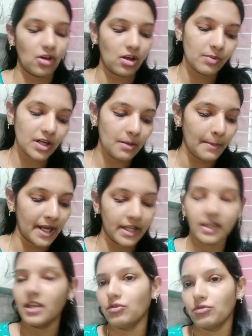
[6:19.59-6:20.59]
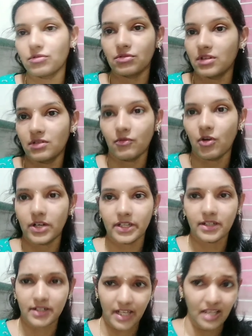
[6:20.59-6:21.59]
నార్మల్గా మనకే గుర్తుండదు
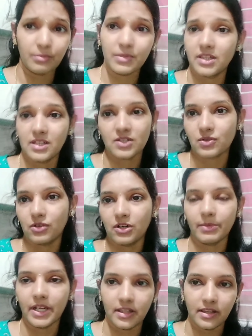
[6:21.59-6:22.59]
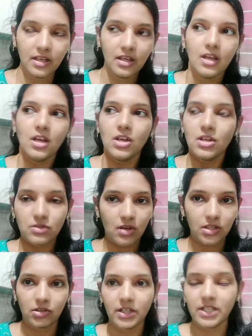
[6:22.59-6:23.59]
వాటర్ టైంకి తీసుకోవడం అనేది సో
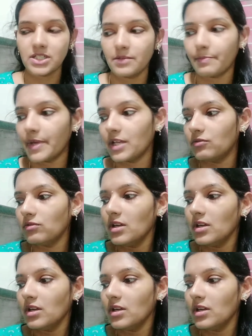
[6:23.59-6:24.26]
అదొకటి చెప్పాను